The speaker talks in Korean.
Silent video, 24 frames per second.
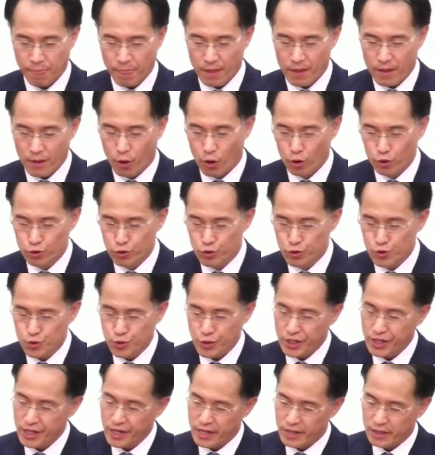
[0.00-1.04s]
어두운
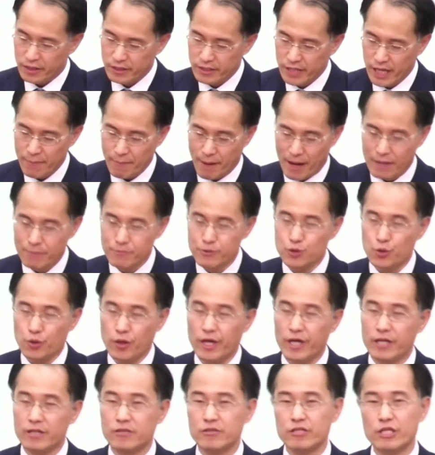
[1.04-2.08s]
죄가 그의
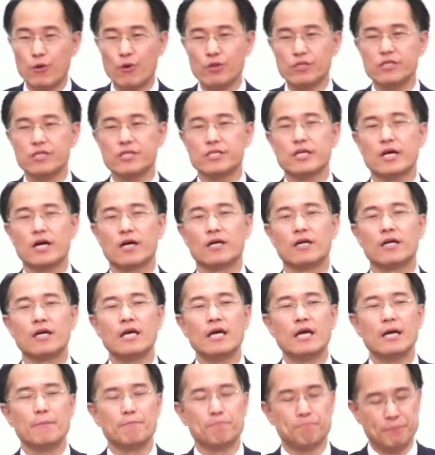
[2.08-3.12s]
마음속에 드리워진 이상
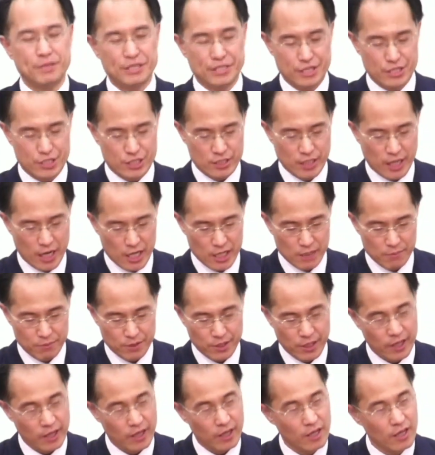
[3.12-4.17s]
빛이신
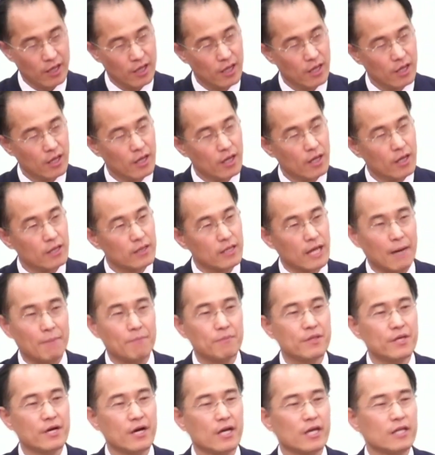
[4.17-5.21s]
하나님께
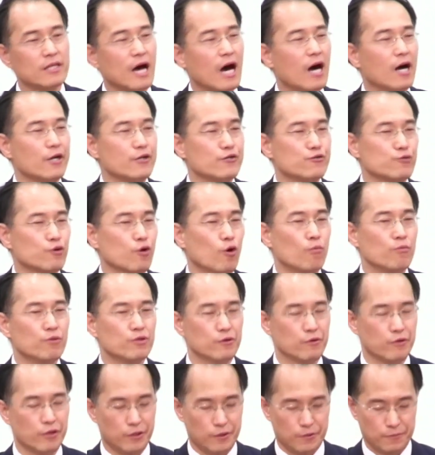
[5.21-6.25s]
담대하게 나아갈 수가 없는 거예요.